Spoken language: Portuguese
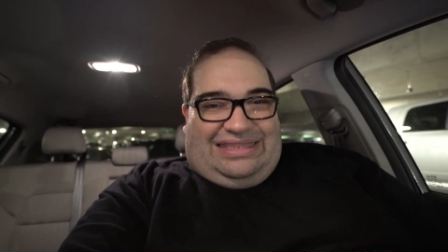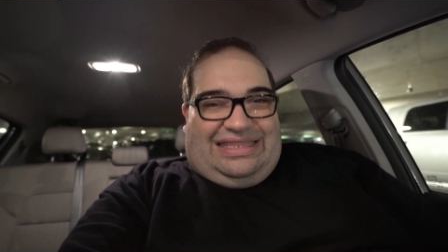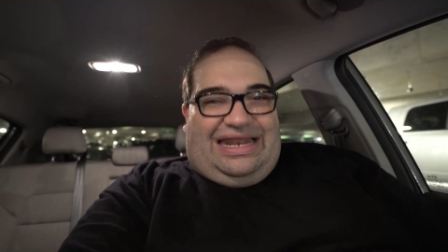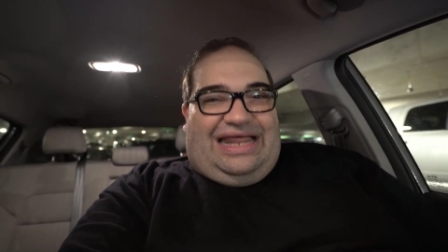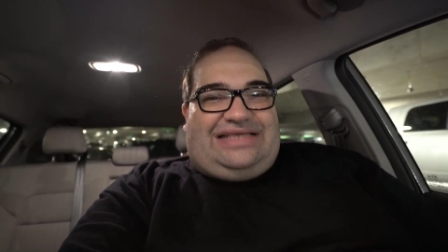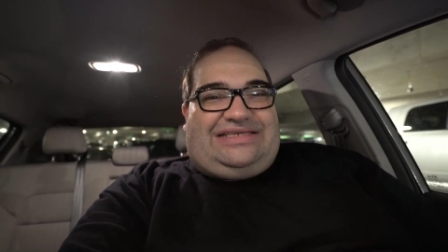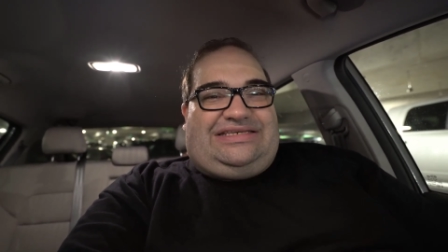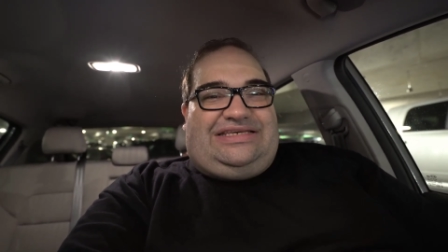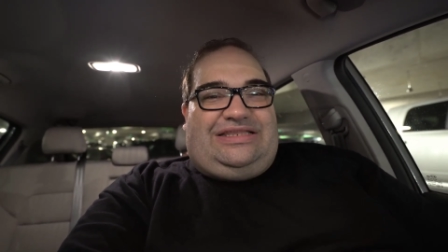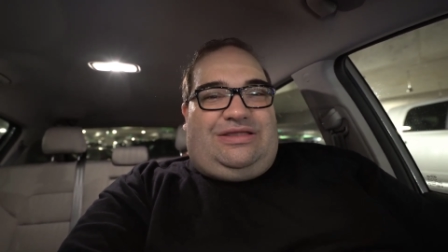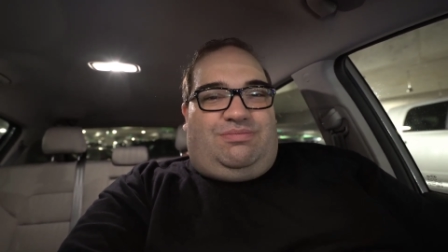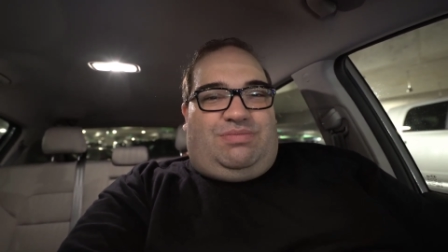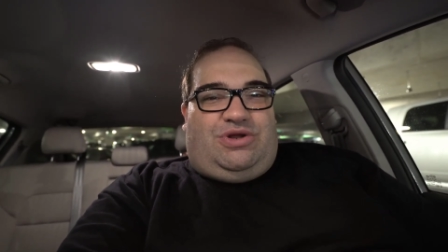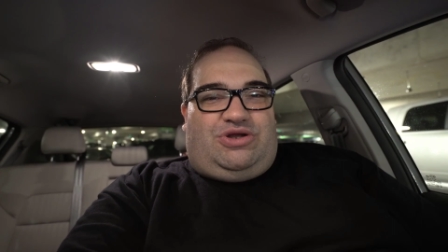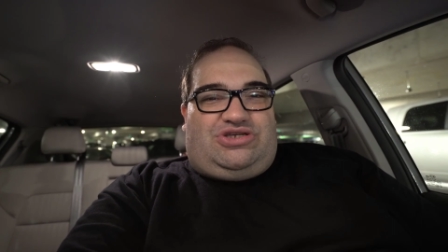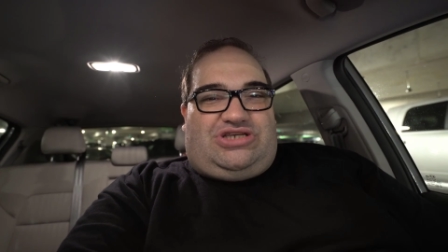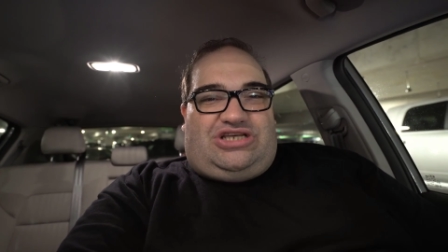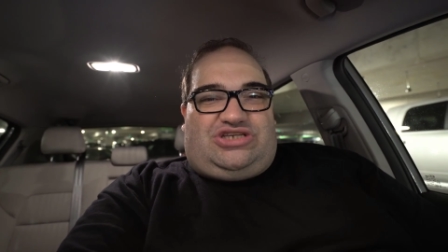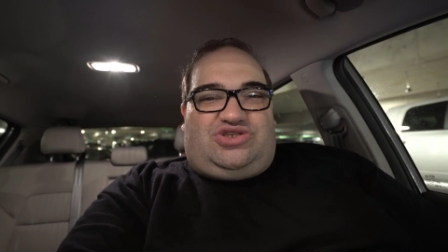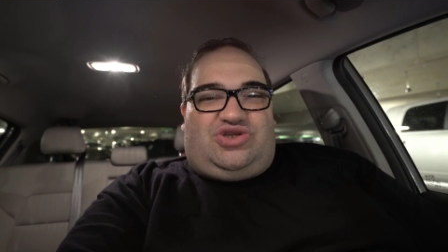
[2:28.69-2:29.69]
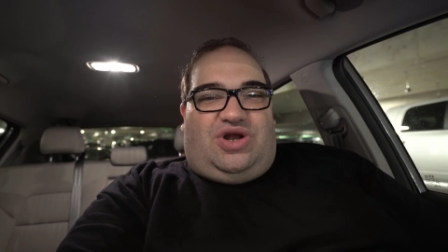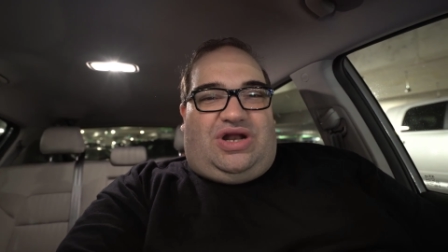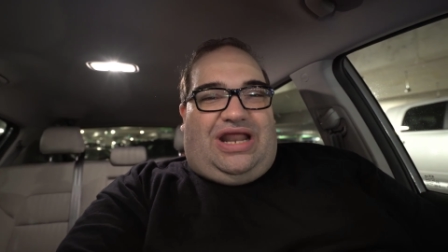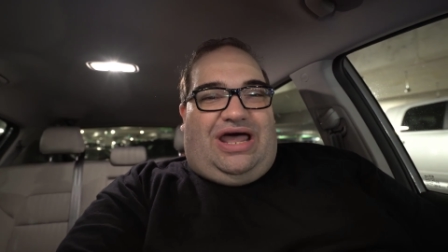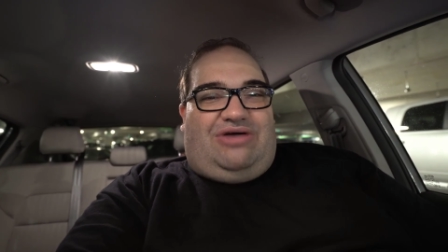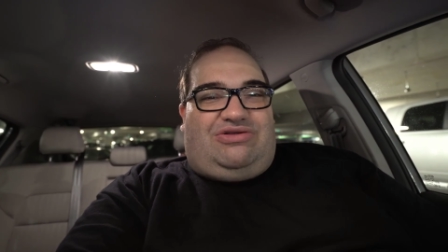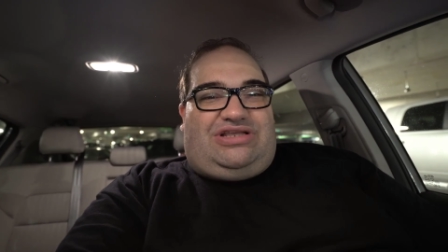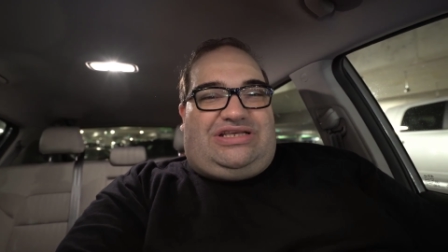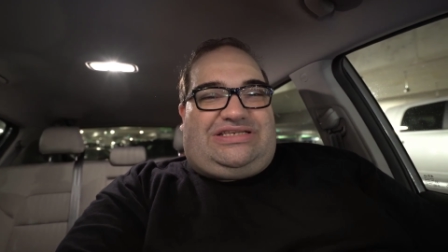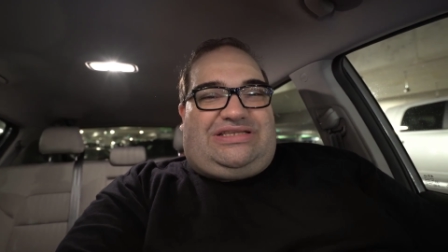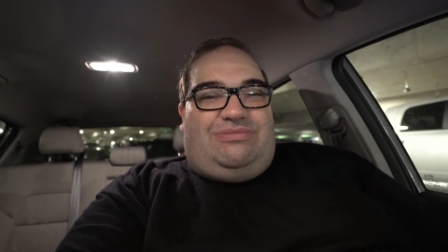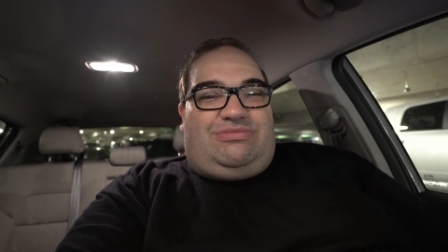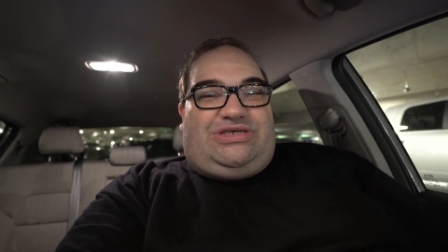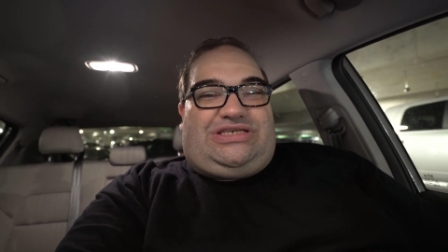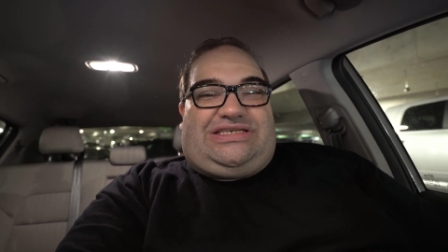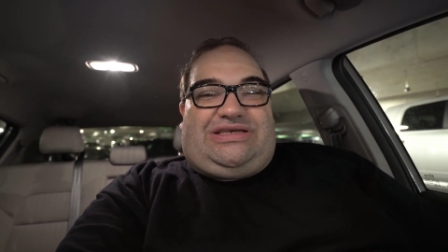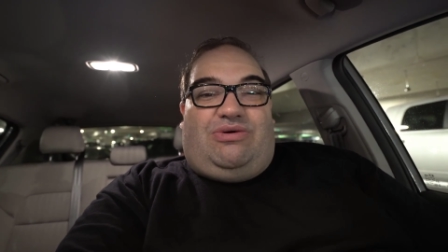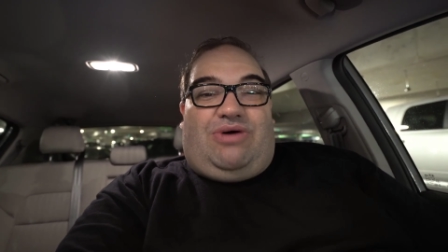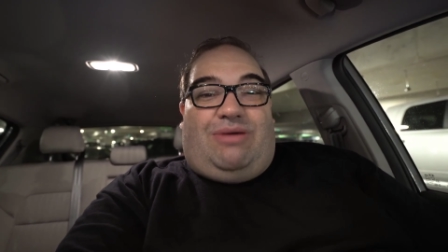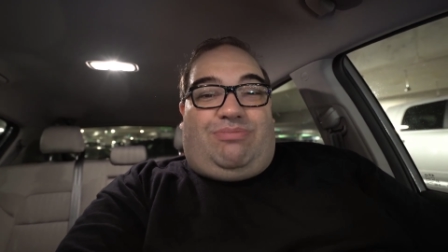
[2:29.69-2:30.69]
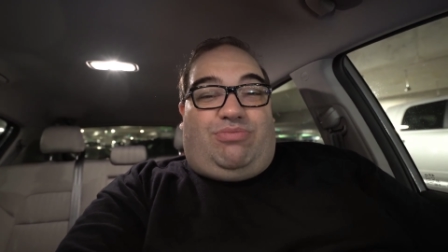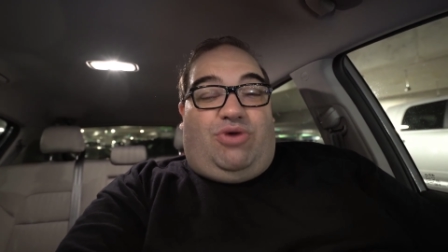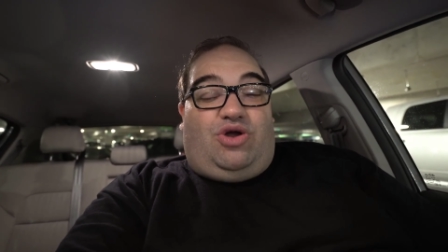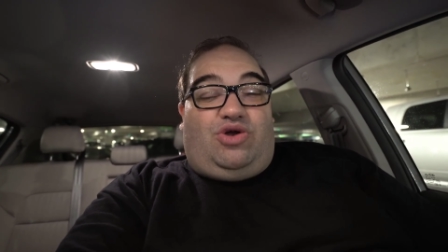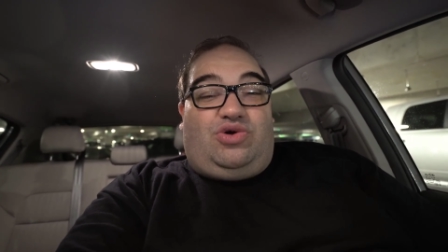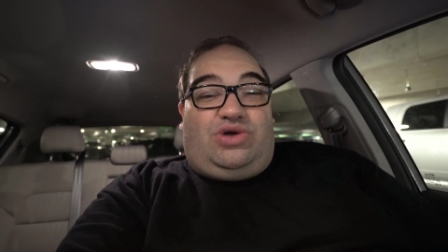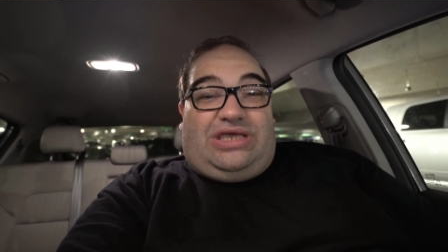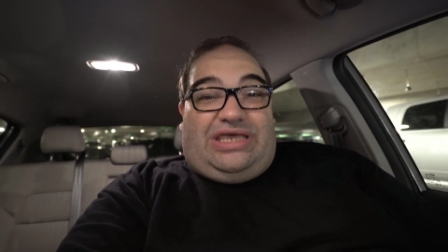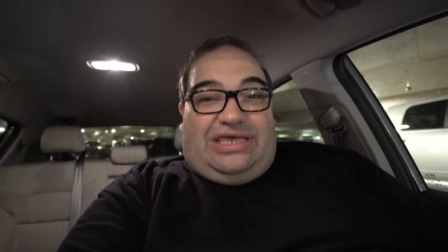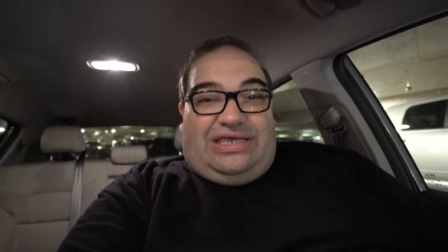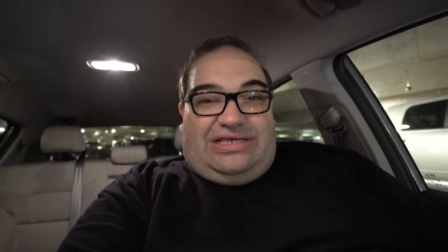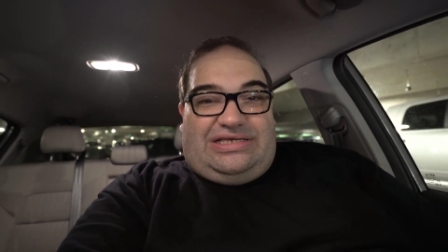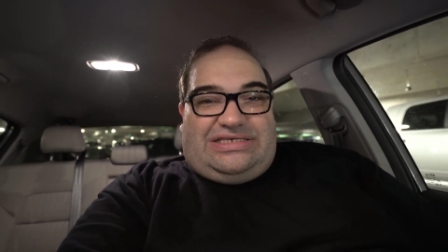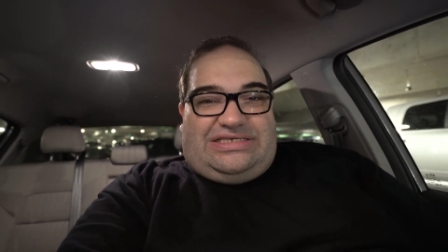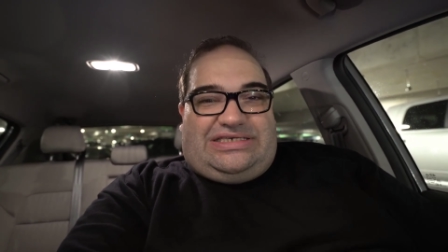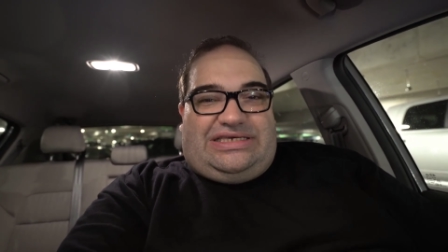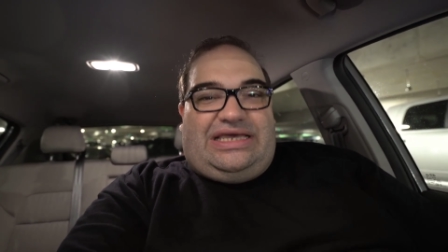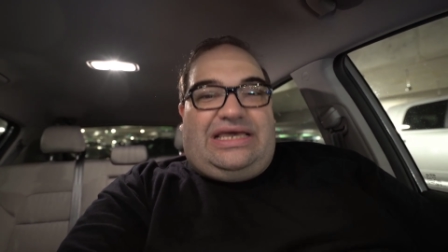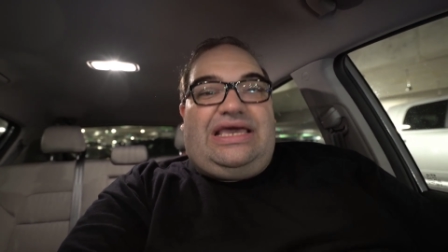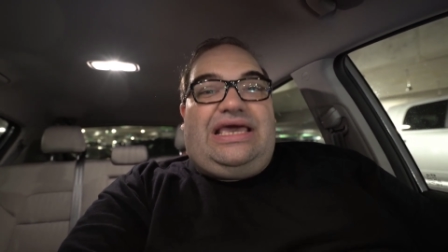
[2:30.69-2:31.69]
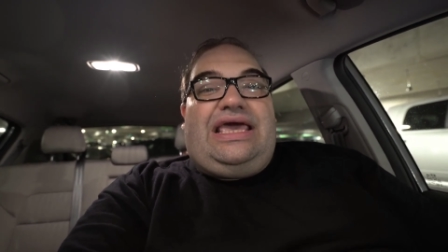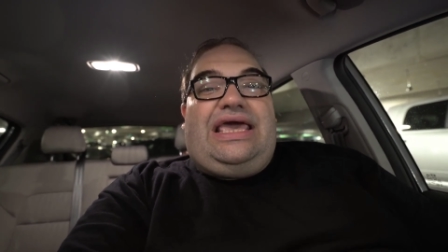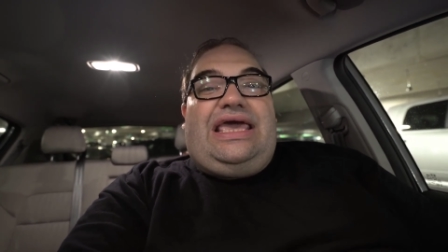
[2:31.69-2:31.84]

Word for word: trazida pelos astronautas da missão Apollo 15